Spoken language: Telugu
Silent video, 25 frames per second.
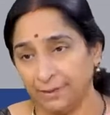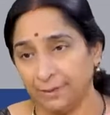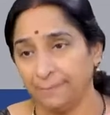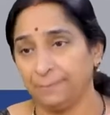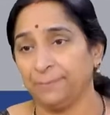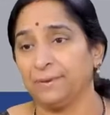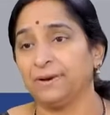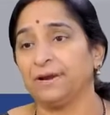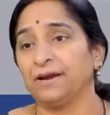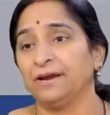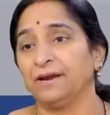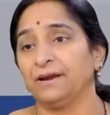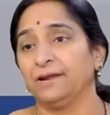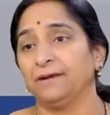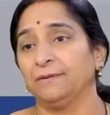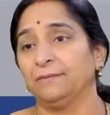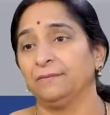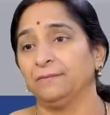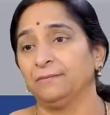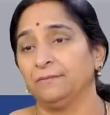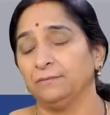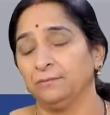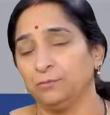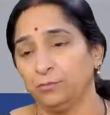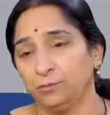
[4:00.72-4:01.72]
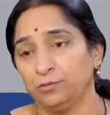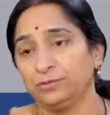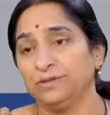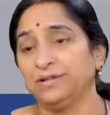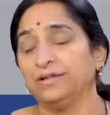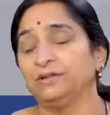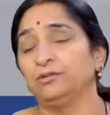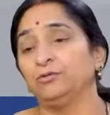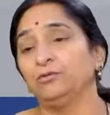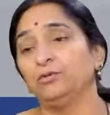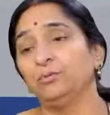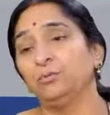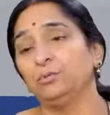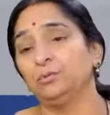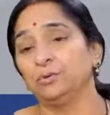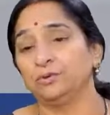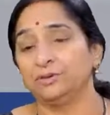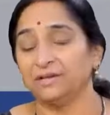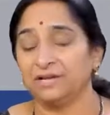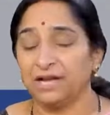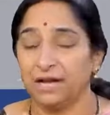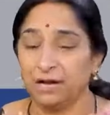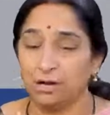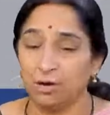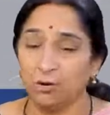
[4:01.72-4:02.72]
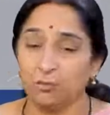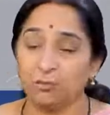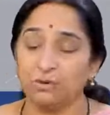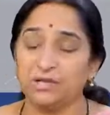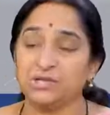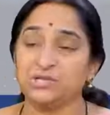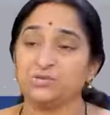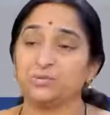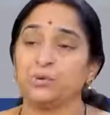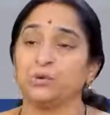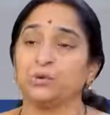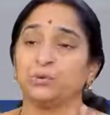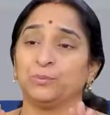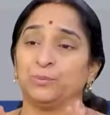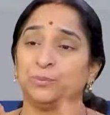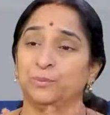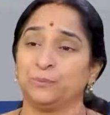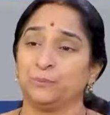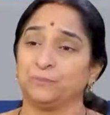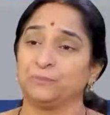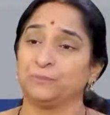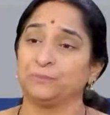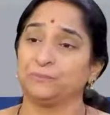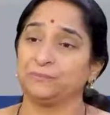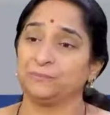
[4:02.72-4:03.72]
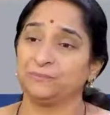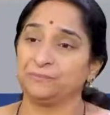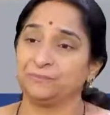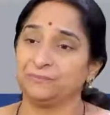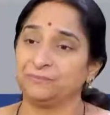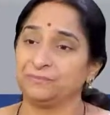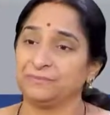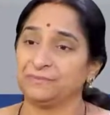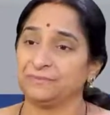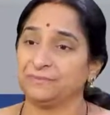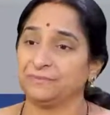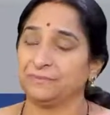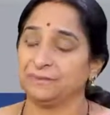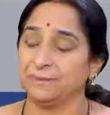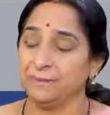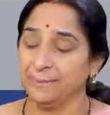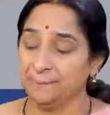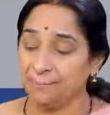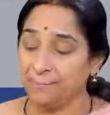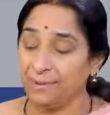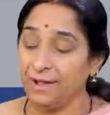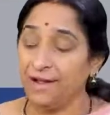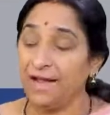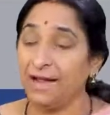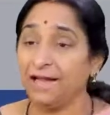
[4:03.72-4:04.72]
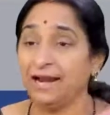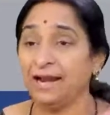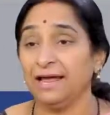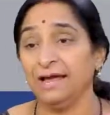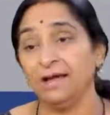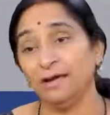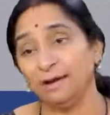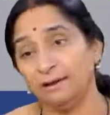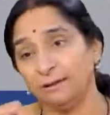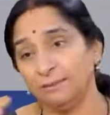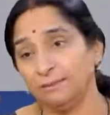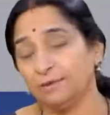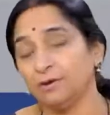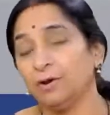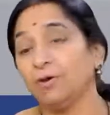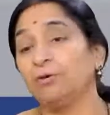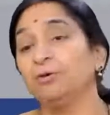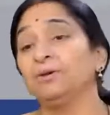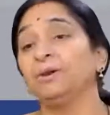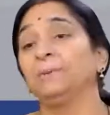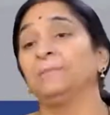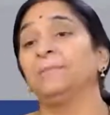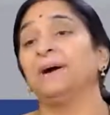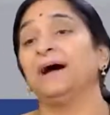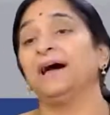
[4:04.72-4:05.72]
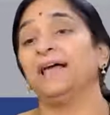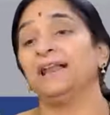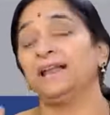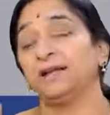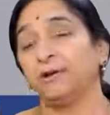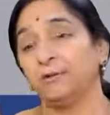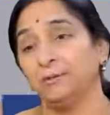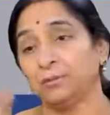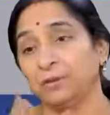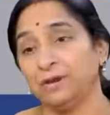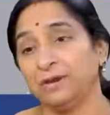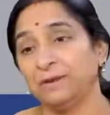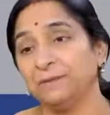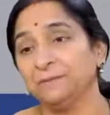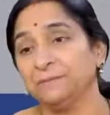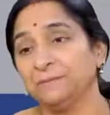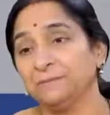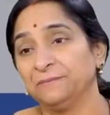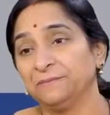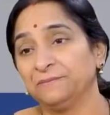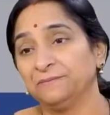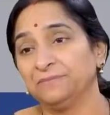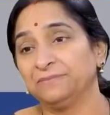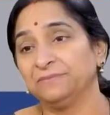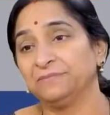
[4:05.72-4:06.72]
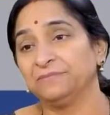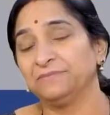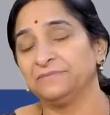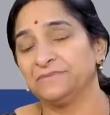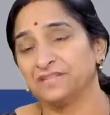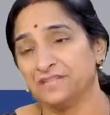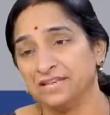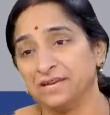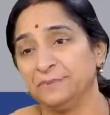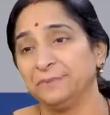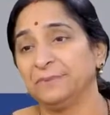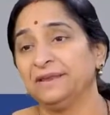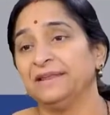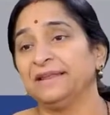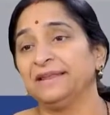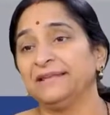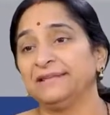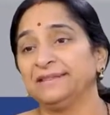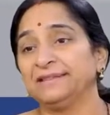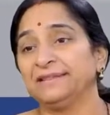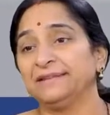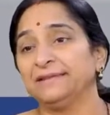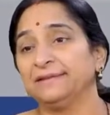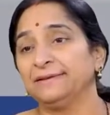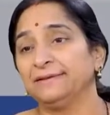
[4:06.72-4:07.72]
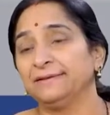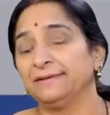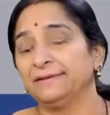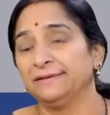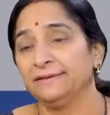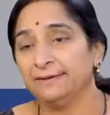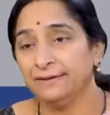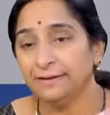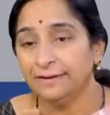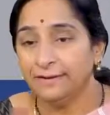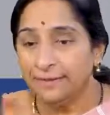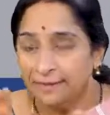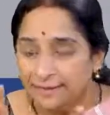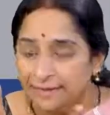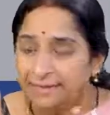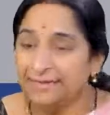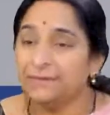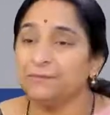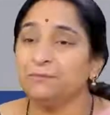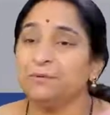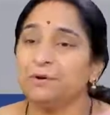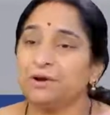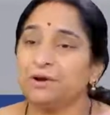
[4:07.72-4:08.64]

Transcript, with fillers: తప్పకుండా ముత్తైదు పూర్తిగా గౌరీ స్వరూపం బాల గౌరీ బాల గౌరీ చిన్నపిల్ల అయితే ఇది